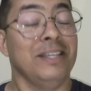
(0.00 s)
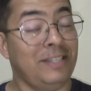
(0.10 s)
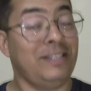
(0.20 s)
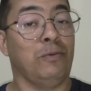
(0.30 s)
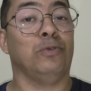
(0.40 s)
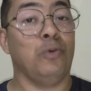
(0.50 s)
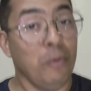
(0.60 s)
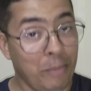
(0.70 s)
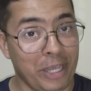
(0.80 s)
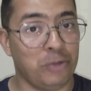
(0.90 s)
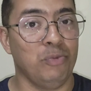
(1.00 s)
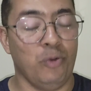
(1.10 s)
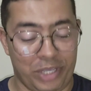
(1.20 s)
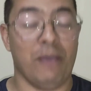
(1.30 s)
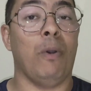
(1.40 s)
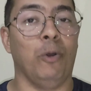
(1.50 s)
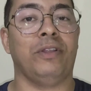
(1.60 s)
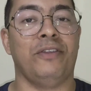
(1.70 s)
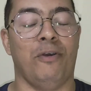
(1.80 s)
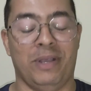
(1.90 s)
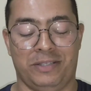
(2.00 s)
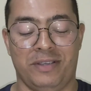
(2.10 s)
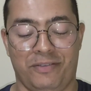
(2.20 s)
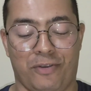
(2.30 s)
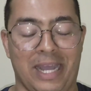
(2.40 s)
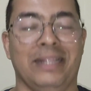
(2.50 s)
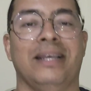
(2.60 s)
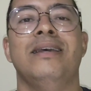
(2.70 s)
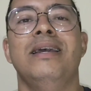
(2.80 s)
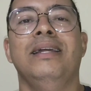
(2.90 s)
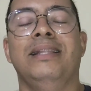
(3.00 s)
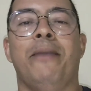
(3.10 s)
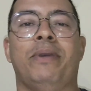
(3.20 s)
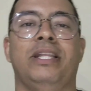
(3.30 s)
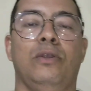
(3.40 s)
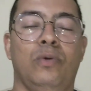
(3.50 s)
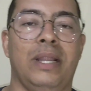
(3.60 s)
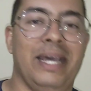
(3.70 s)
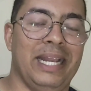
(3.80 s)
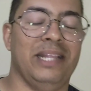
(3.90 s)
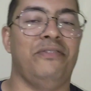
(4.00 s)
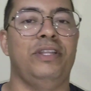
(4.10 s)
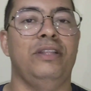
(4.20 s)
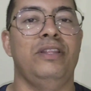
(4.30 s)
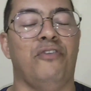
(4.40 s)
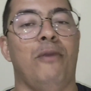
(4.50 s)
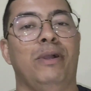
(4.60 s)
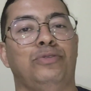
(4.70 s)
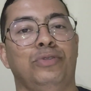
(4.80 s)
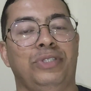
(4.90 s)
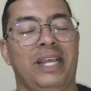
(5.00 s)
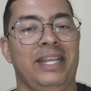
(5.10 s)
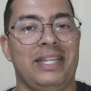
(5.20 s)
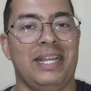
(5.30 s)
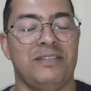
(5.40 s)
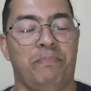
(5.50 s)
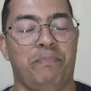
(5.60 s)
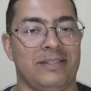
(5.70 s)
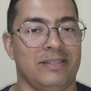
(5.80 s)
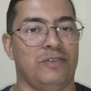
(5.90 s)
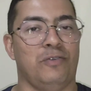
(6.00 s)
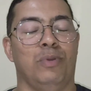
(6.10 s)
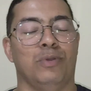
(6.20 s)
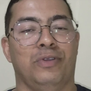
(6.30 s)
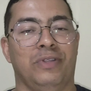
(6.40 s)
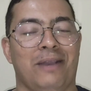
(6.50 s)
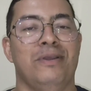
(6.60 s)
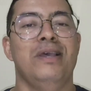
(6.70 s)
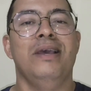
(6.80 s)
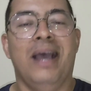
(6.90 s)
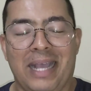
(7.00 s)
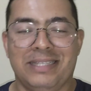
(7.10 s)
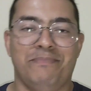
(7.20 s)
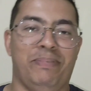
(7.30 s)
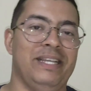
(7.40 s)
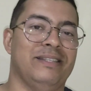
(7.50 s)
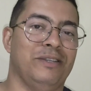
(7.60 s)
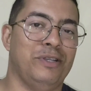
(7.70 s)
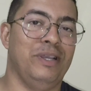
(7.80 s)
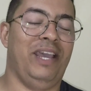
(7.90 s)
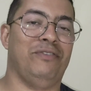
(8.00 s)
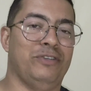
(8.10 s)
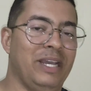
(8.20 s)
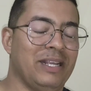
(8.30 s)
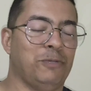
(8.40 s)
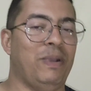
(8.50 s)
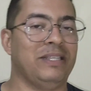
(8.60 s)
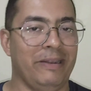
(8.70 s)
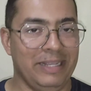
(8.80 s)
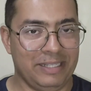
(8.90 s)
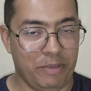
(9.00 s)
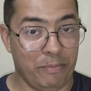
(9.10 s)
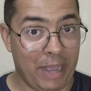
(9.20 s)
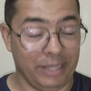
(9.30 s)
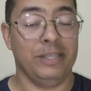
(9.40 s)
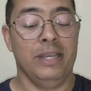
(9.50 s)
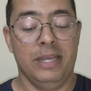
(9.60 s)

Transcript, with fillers: Que, segundo o mesmo, que é uma outra informação equivocada, na época de Lula era dividido de forma justa entre as imprensas e com Bolsonaro as empresas evangélicas passaram a receber mais.